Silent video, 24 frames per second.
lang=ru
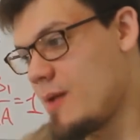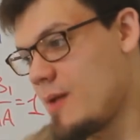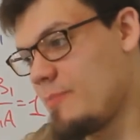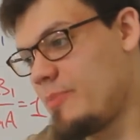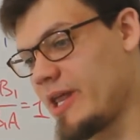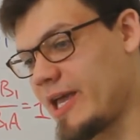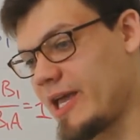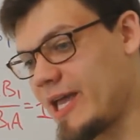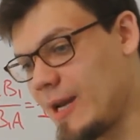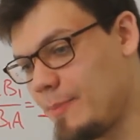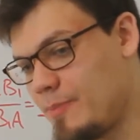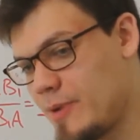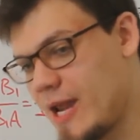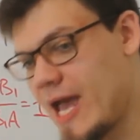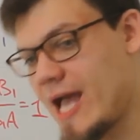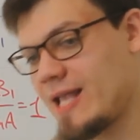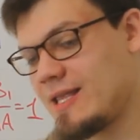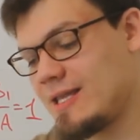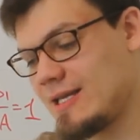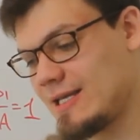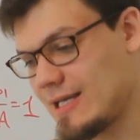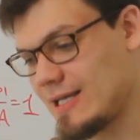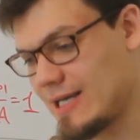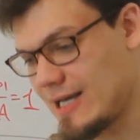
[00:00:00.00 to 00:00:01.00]

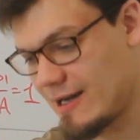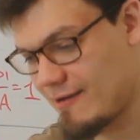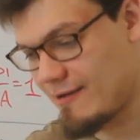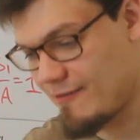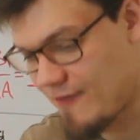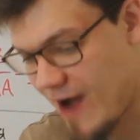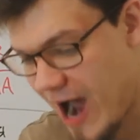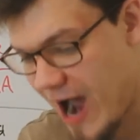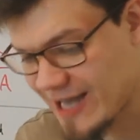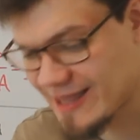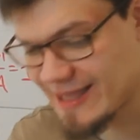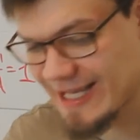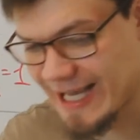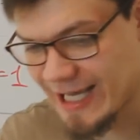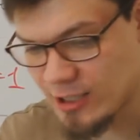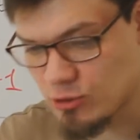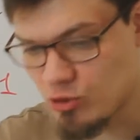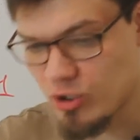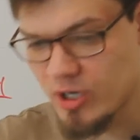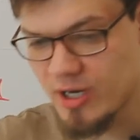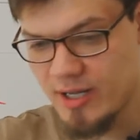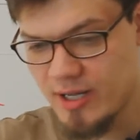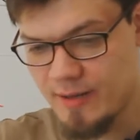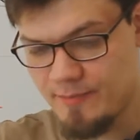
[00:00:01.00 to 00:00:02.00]
прикреплять э, факты,
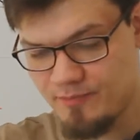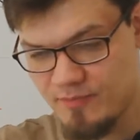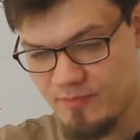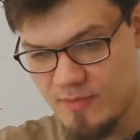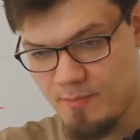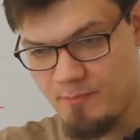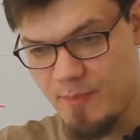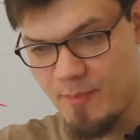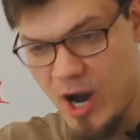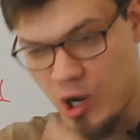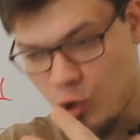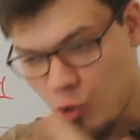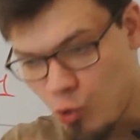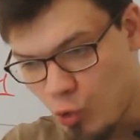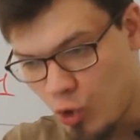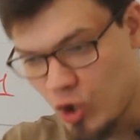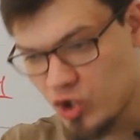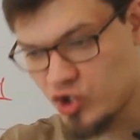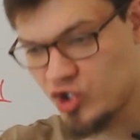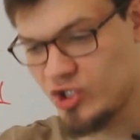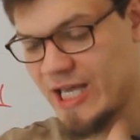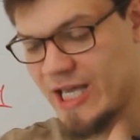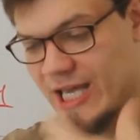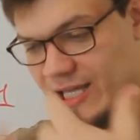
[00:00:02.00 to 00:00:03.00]
которые
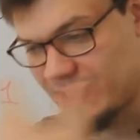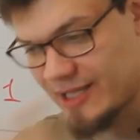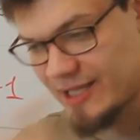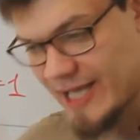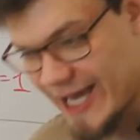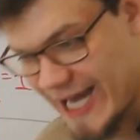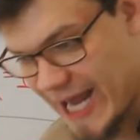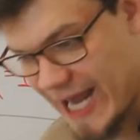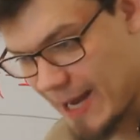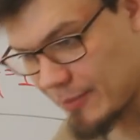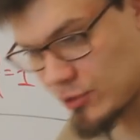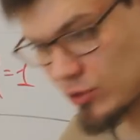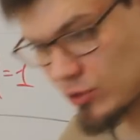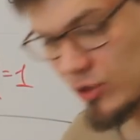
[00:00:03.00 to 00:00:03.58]
похожи на эти теоремы,